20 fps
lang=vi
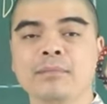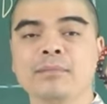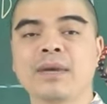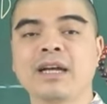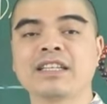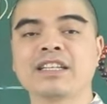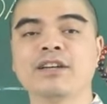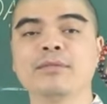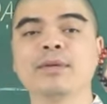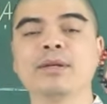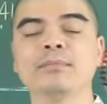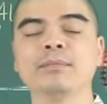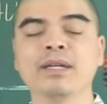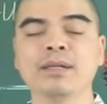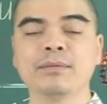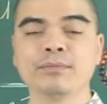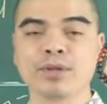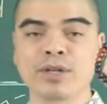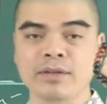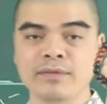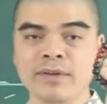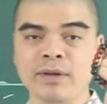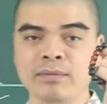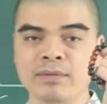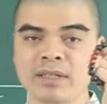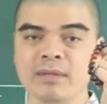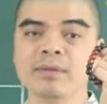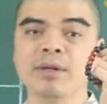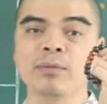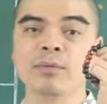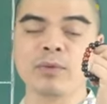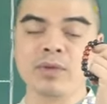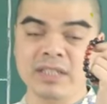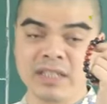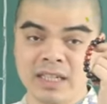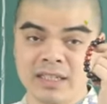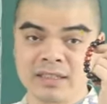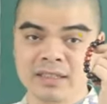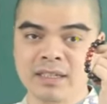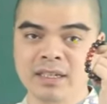mang theo bên mình một cái vòng tam hợp quý
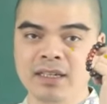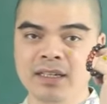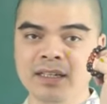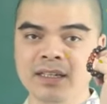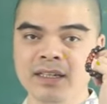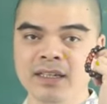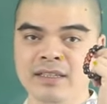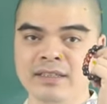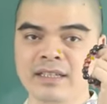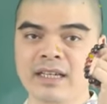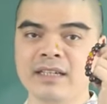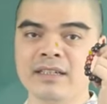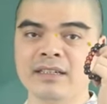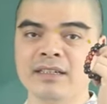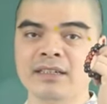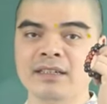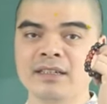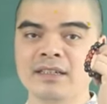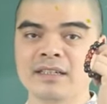nhân Dần,